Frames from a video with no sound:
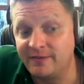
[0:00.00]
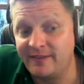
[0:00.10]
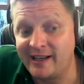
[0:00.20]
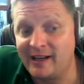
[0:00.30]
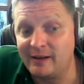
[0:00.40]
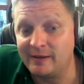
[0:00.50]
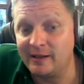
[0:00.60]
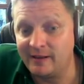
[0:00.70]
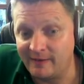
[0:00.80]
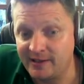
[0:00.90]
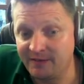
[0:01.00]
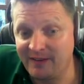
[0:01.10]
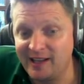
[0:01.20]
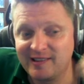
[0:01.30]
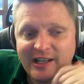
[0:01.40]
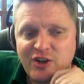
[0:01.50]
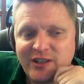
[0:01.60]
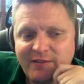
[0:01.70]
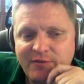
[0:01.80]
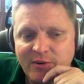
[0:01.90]
äh, welche
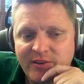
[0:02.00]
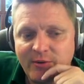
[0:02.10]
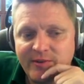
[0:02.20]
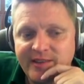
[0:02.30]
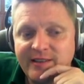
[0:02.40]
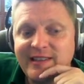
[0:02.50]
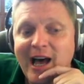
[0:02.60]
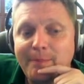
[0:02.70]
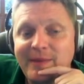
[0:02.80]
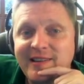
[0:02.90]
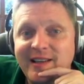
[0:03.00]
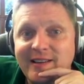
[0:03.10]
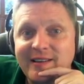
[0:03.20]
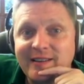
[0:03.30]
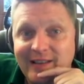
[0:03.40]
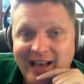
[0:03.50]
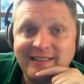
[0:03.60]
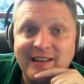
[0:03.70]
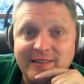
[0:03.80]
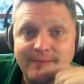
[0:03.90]
Fahr-Navi-Funktionen sind da besser
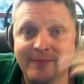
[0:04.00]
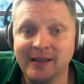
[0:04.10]
anders?